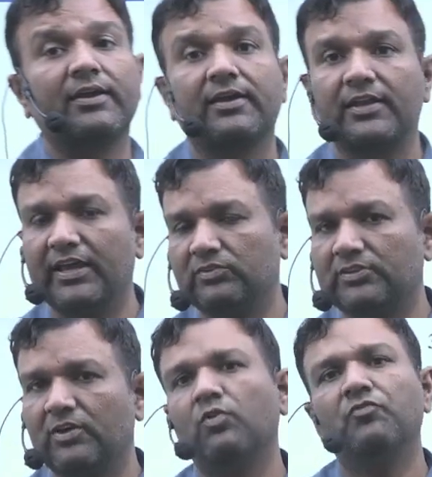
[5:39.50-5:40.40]
कलाइव था
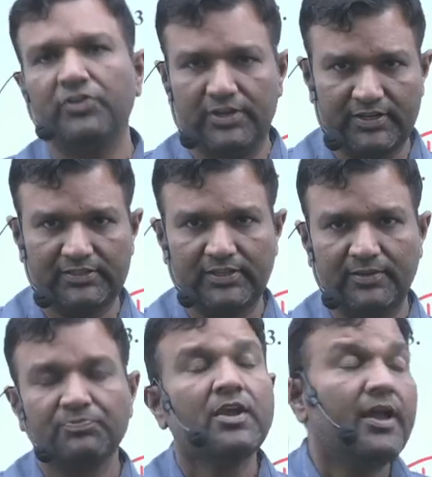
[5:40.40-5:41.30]
वो विनर था
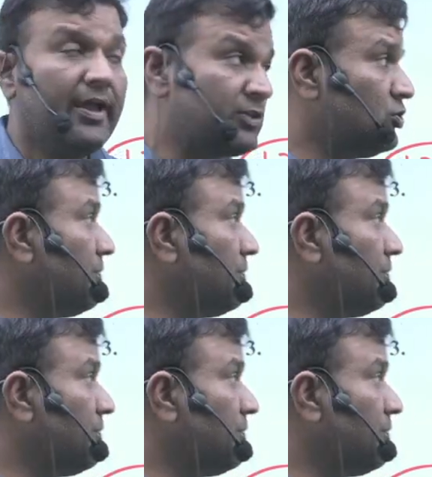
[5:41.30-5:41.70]
एक्चुअल में